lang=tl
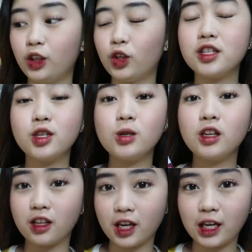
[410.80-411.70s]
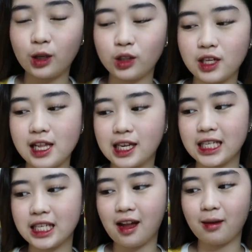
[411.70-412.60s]
Ito kasi yung na-try ko na
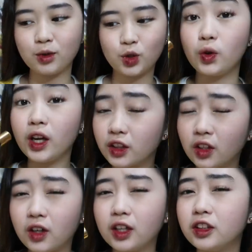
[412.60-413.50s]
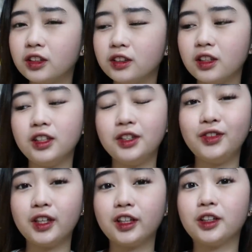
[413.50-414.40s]
last time. So, ito, itong
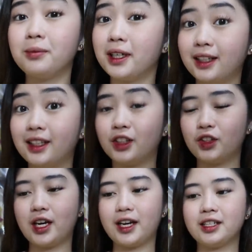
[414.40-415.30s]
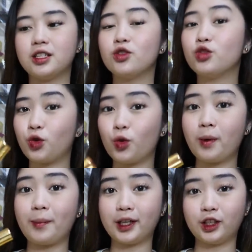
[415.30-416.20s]
Olivia na to, maganda to, guys. So,
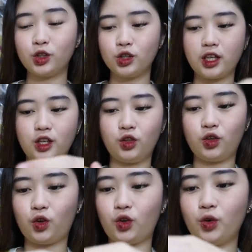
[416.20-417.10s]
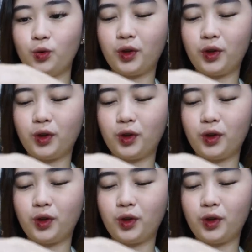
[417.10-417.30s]
papakita ko sa inyo.